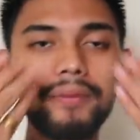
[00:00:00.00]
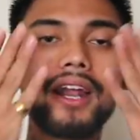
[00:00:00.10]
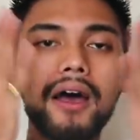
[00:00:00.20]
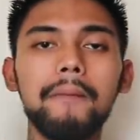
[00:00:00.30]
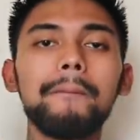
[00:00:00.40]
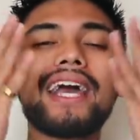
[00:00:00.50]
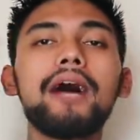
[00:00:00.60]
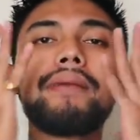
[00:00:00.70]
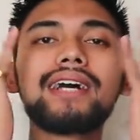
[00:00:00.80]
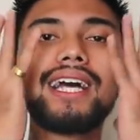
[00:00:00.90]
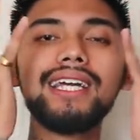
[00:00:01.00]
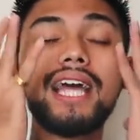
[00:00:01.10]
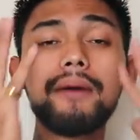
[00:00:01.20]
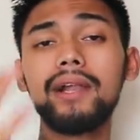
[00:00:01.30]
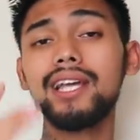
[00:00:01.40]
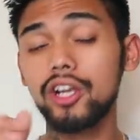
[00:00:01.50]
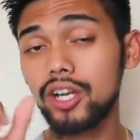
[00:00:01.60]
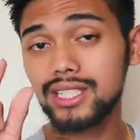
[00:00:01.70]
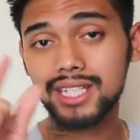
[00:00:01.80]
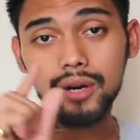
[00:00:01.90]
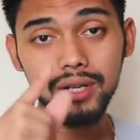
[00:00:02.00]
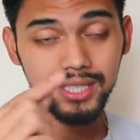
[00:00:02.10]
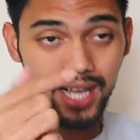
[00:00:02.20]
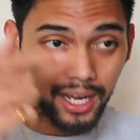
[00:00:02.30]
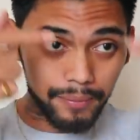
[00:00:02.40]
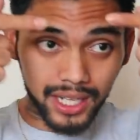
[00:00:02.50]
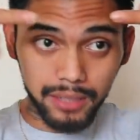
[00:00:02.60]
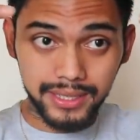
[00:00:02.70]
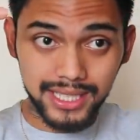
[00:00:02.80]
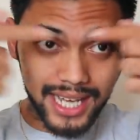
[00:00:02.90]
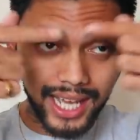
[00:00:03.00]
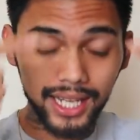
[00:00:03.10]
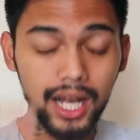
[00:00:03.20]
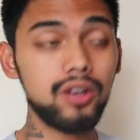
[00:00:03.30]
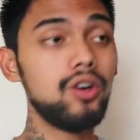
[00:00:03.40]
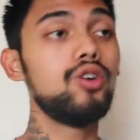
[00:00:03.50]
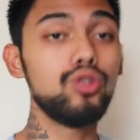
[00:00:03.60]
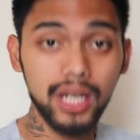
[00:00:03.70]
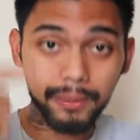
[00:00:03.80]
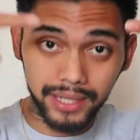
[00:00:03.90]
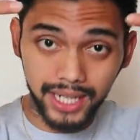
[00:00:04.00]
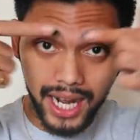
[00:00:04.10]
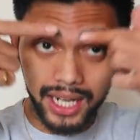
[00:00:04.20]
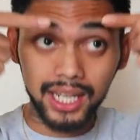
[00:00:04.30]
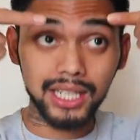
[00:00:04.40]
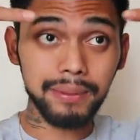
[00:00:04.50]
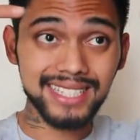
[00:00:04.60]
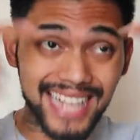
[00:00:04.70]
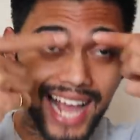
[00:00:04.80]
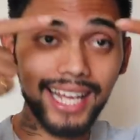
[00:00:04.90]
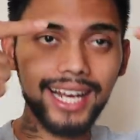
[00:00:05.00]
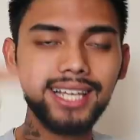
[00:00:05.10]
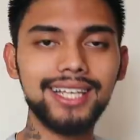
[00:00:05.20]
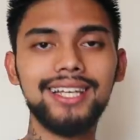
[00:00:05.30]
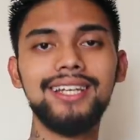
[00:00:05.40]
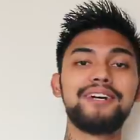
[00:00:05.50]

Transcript: pernah pegang-pegang gini. Apalagi kalau ada jerawat, jangan pernah dipecahin. Aduh, udah dipegang, dipecahin lagi.